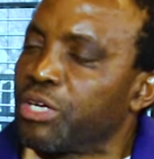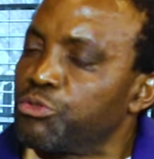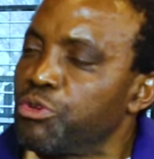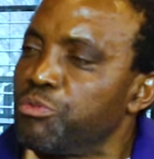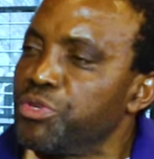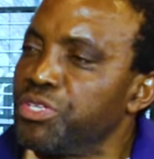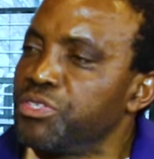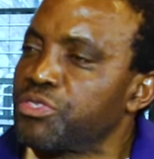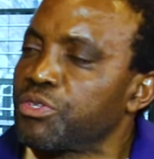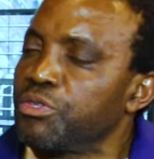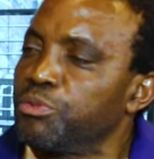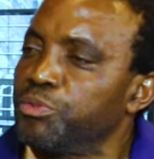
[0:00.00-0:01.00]
l'actuel
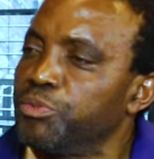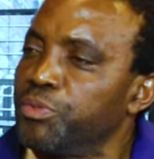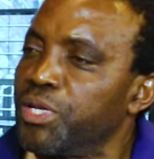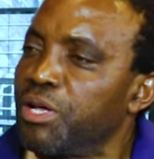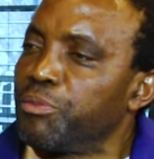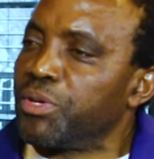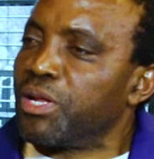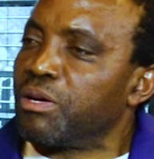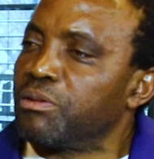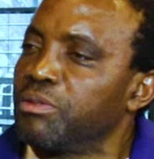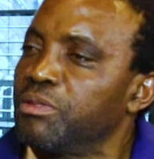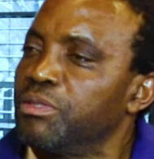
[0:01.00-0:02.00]
ministre euh, Bela
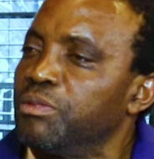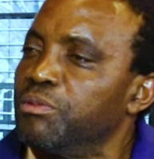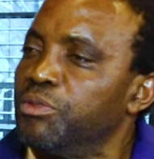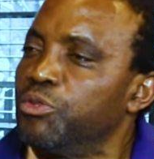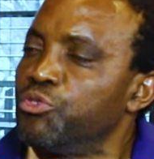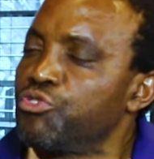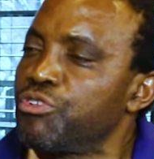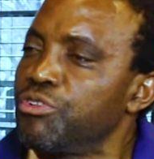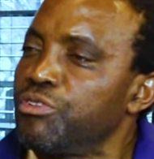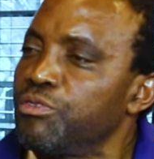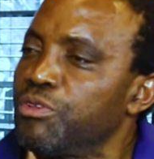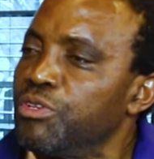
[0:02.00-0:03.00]
Bela, le
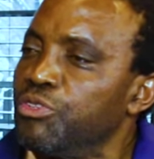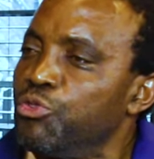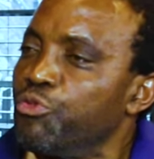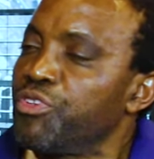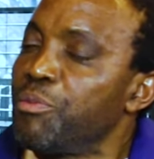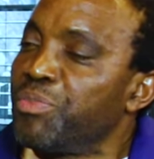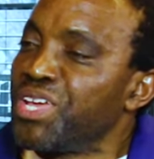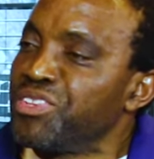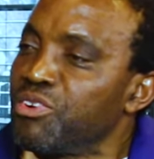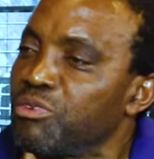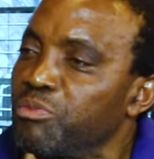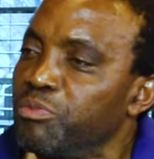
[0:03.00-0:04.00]
jeune, devient
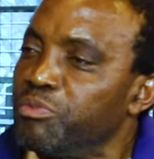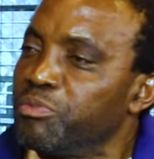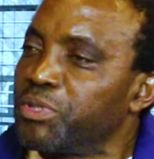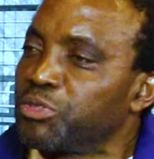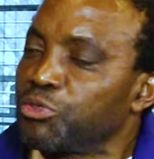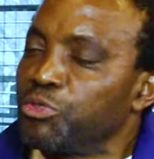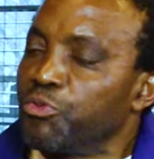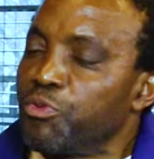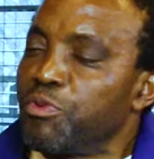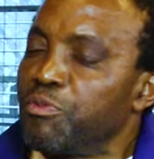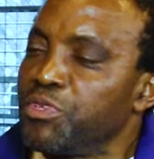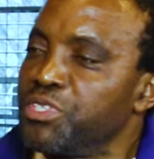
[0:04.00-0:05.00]
plaignant. Parce que
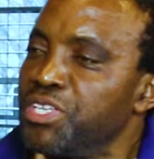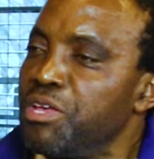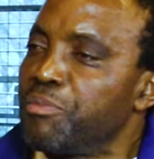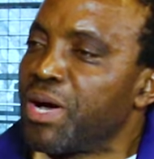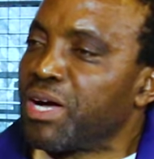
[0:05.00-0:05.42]
vous il n'est